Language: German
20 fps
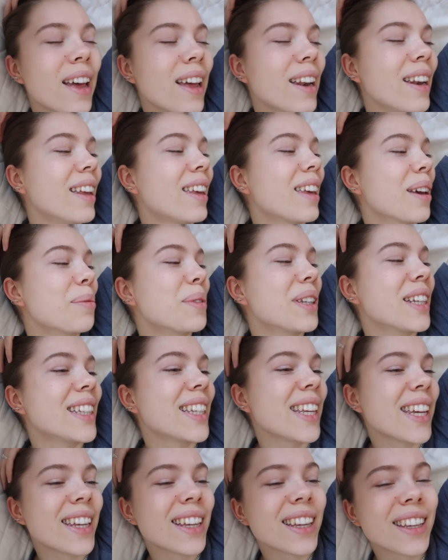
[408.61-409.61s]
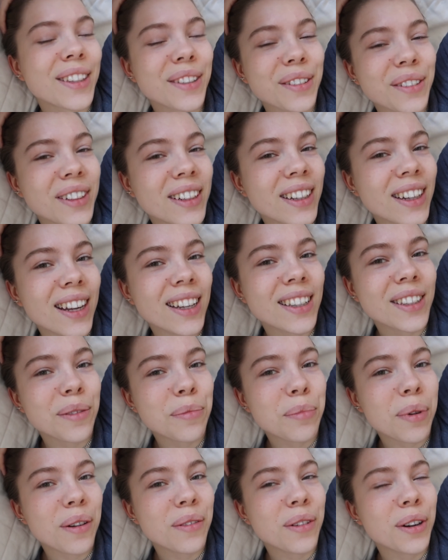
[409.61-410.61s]
Nee, ich habe tatsächlich so in den
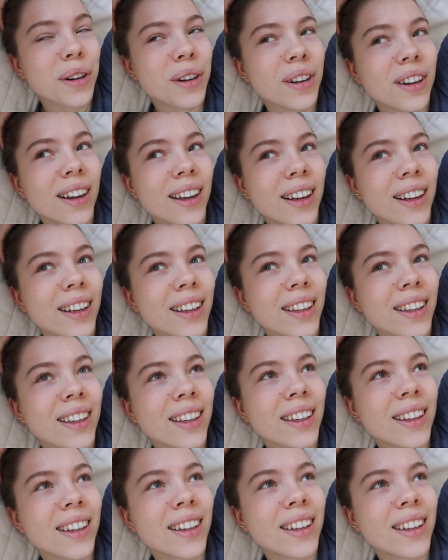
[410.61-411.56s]
letzten paar Wochen eigentlich...